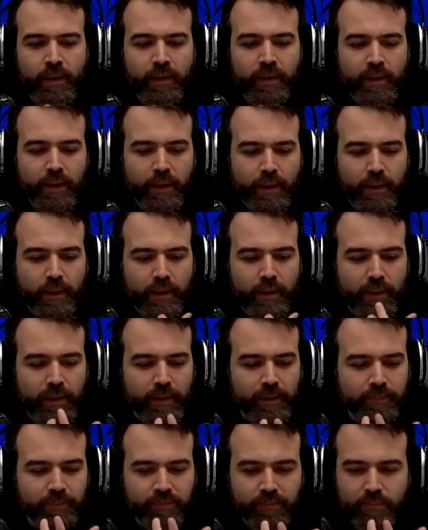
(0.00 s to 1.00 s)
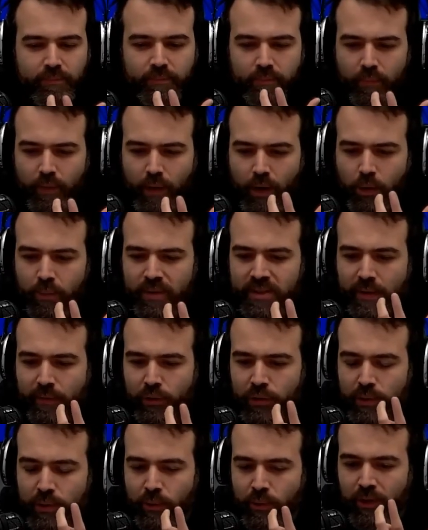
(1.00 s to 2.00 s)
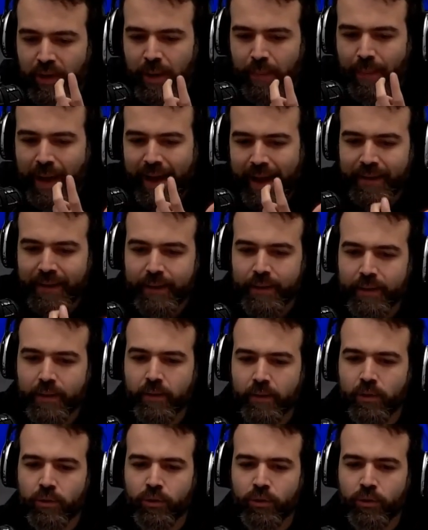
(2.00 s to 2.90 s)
Eh, come se fossimo delle macchine, no?